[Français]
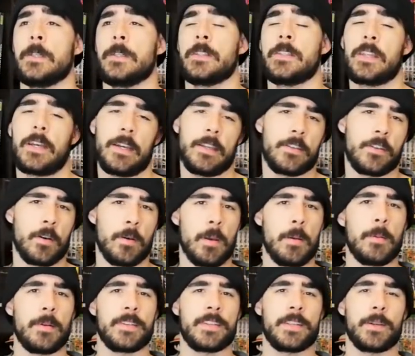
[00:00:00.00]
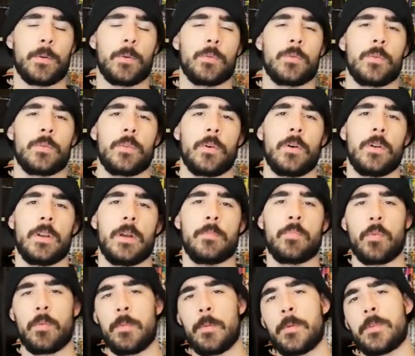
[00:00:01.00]
ça reste quand même assez redondant. Là
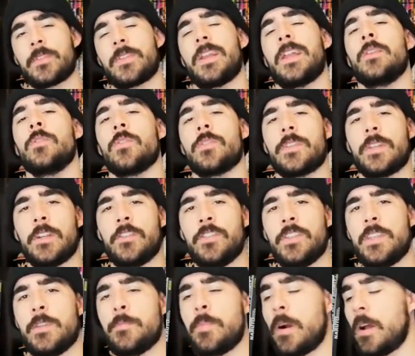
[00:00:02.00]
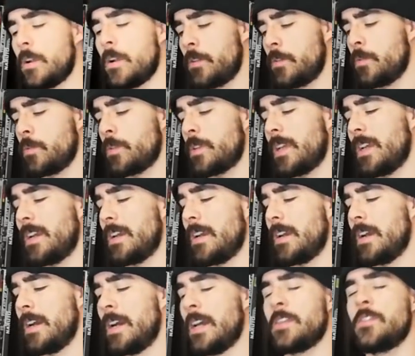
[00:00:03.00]
pour le moment, c'est la nostalgie qui parle, donc
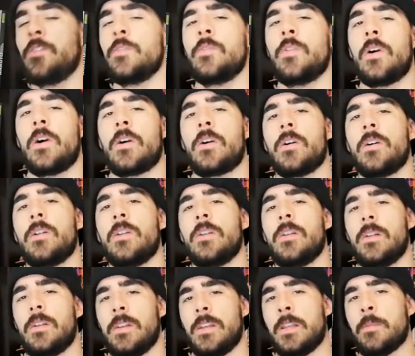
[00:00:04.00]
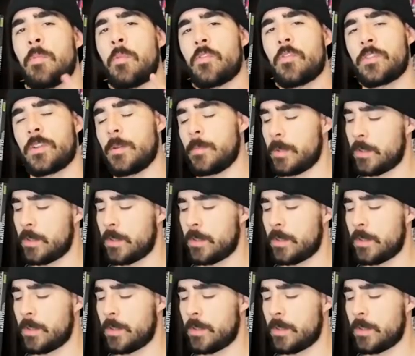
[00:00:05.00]
hâte de voir les prochains.